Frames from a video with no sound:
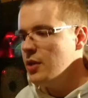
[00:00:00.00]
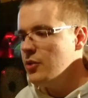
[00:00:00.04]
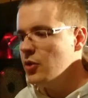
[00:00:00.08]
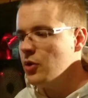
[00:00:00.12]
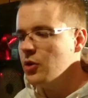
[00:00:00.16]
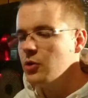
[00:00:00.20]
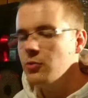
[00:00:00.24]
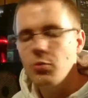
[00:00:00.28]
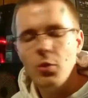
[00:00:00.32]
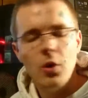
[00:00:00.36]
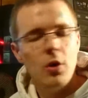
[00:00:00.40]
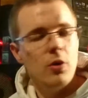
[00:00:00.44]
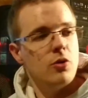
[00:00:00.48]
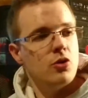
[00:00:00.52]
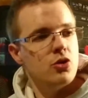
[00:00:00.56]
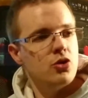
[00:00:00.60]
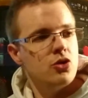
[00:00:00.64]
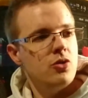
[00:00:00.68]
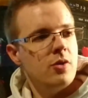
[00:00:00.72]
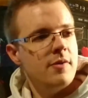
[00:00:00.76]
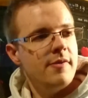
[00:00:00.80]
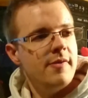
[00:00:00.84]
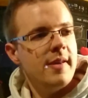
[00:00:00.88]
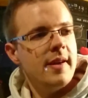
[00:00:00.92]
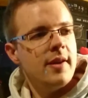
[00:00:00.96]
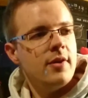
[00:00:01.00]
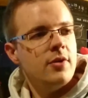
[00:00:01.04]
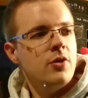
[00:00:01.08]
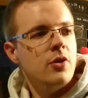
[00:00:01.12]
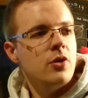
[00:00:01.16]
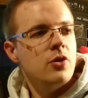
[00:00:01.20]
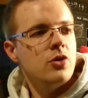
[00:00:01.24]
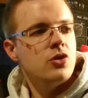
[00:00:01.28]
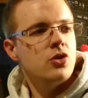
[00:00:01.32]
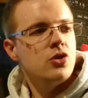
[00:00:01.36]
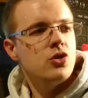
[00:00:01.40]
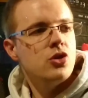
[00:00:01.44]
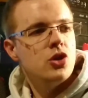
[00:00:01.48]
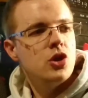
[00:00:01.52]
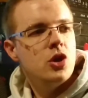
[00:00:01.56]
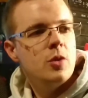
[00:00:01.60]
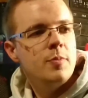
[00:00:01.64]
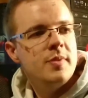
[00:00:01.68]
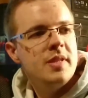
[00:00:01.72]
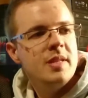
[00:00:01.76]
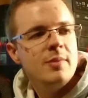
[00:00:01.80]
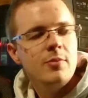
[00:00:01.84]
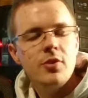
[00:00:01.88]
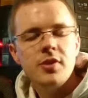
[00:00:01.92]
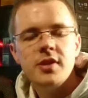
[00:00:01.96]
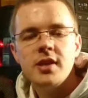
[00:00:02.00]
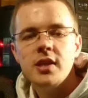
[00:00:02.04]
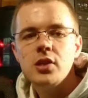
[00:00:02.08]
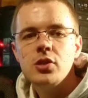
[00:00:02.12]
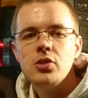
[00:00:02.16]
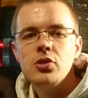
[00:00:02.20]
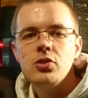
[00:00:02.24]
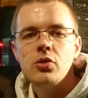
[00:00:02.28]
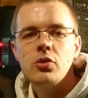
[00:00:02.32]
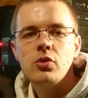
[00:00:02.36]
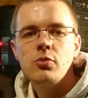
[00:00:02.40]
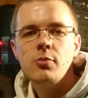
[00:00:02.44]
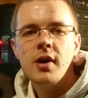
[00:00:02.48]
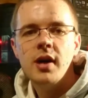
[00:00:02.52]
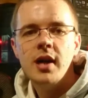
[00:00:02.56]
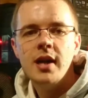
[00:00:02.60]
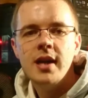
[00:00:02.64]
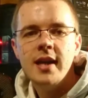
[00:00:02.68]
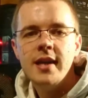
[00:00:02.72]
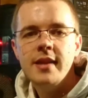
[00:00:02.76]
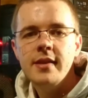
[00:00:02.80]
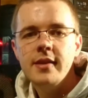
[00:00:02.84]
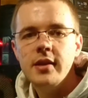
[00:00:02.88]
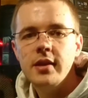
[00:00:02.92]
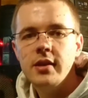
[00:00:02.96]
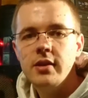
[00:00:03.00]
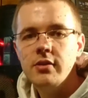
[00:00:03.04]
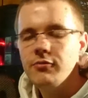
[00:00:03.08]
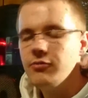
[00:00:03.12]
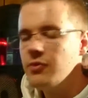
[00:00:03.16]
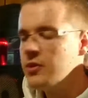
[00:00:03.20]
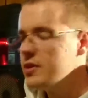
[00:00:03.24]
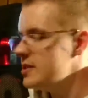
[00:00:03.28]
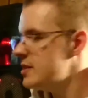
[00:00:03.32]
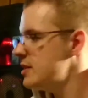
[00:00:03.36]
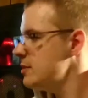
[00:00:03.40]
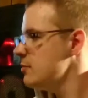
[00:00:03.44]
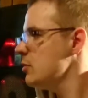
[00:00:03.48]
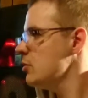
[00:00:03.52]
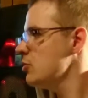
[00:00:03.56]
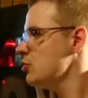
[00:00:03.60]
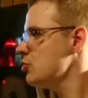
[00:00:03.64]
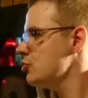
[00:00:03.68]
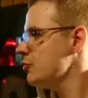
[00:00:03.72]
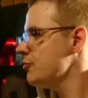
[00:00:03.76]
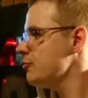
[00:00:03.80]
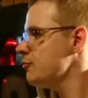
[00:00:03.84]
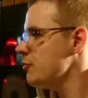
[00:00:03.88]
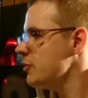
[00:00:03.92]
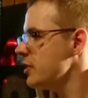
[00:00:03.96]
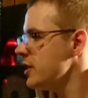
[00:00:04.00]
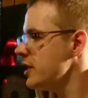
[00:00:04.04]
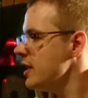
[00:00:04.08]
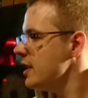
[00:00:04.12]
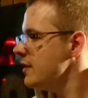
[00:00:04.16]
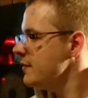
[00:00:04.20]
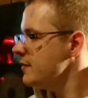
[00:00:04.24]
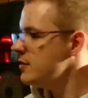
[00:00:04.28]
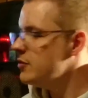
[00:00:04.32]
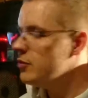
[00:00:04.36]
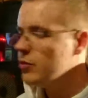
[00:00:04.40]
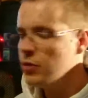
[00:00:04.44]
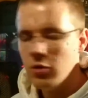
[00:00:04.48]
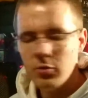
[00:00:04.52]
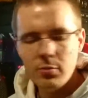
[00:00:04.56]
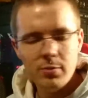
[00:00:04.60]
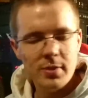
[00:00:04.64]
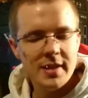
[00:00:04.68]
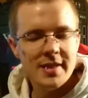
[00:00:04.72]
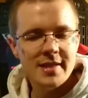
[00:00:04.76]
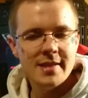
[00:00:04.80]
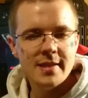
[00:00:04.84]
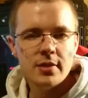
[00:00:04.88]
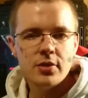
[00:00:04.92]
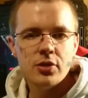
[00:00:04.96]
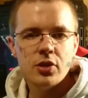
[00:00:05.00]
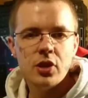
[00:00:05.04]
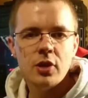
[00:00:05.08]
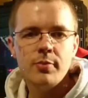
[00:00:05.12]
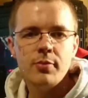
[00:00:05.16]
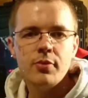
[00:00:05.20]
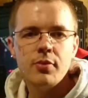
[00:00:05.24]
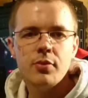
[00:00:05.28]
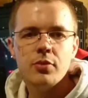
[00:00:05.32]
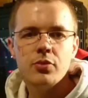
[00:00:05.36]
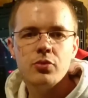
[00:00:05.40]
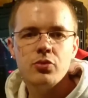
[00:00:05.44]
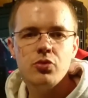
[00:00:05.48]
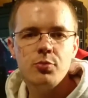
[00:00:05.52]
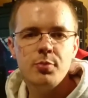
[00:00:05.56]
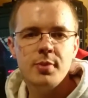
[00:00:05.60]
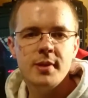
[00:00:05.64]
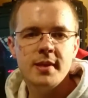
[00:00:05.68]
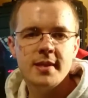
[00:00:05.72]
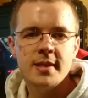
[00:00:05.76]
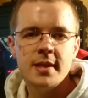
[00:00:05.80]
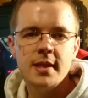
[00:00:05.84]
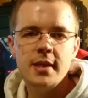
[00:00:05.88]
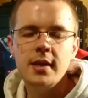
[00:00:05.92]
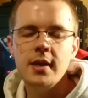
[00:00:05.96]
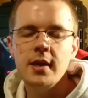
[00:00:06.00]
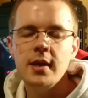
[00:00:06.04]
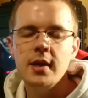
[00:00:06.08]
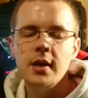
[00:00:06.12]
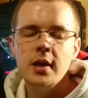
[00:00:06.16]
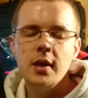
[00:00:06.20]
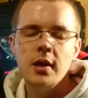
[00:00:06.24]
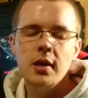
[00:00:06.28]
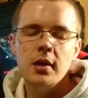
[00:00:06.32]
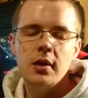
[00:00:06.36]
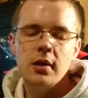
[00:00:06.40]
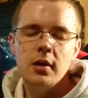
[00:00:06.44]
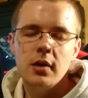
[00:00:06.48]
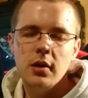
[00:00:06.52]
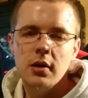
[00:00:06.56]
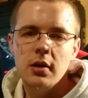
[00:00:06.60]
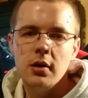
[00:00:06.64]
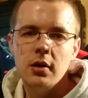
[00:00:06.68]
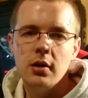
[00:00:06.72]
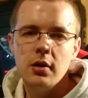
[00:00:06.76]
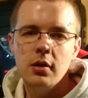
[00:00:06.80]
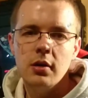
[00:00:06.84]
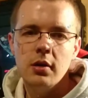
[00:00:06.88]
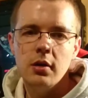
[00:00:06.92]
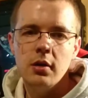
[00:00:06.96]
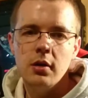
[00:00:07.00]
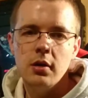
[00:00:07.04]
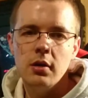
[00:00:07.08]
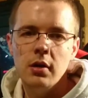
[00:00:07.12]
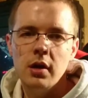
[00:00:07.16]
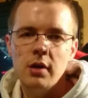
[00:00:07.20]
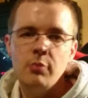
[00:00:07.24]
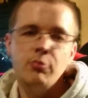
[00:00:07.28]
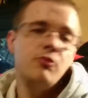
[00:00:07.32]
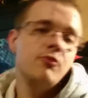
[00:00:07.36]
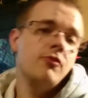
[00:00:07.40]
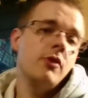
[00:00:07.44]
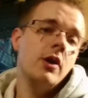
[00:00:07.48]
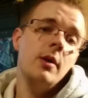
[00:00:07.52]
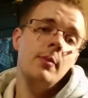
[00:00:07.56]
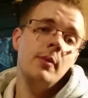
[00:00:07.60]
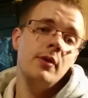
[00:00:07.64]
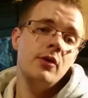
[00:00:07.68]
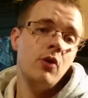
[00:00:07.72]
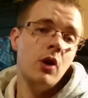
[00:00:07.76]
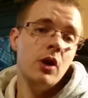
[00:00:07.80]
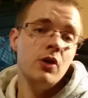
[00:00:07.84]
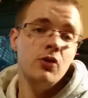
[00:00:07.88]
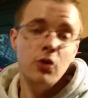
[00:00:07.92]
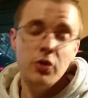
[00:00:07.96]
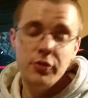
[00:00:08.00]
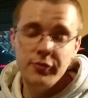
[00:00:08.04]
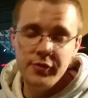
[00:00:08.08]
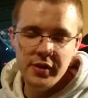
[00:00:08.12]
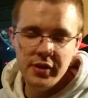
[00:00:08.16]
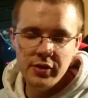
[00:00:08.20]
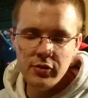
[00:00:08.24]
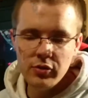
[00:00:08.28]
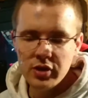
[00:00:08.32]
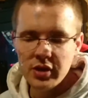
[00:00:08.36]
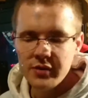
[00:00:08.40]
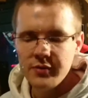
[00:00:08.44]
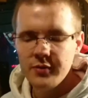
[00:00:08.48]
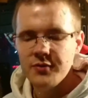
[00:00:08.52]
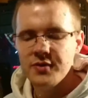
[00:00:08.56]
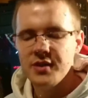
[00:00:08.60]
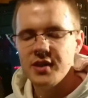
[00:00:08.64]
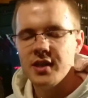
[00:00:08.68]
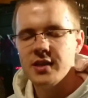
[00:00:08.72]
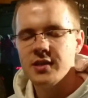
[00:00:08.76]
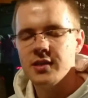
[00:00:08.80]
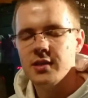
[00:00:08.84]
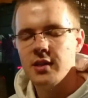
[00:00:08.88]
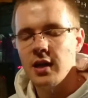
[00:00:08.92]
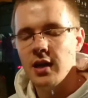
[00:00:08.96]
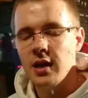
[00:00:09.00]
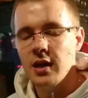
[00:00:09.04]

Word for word: Donc bon, je dois faire donc ce petit montage de ruban à LED et une fois que c'est bon, je ferai la vidéo complète setup euh, du PC. Euh, et puis voilà, il y aura d'autres vidéos qui vont venir euh,